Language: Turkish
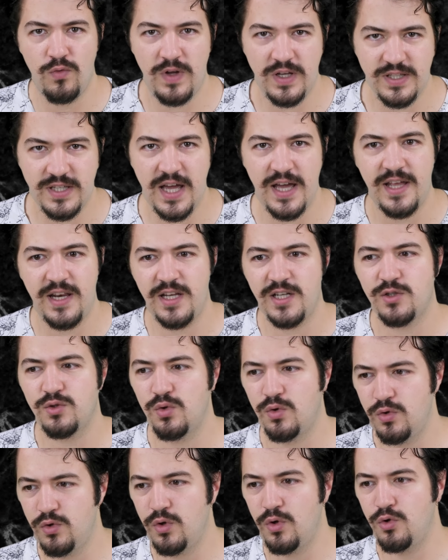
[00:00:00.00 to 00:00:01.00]
vesaire işte
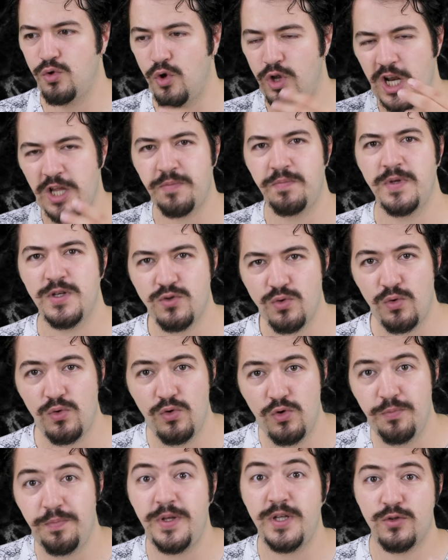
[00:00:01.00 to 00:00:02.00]
onu yönetme
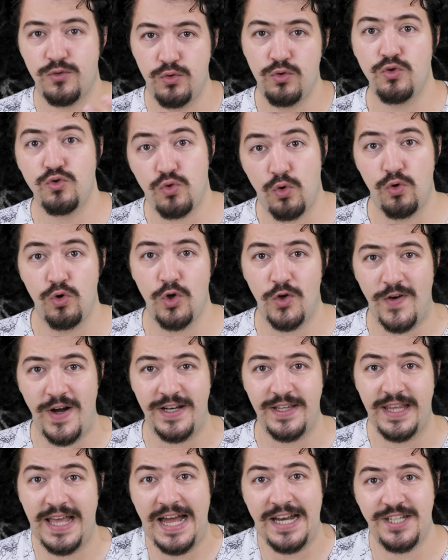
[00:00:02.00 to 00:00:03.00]
zorluğu bir sürü zorluğu
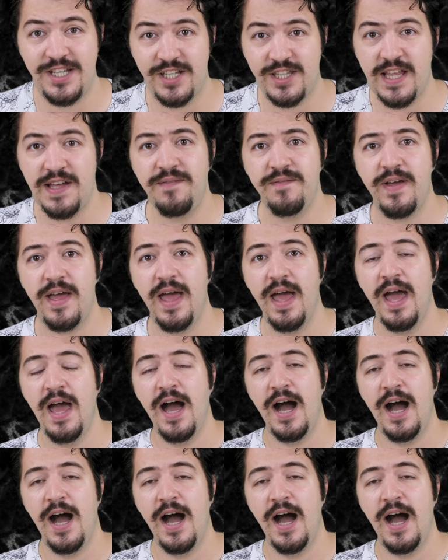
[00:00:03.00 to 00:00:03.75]
vardı gerçekten mi?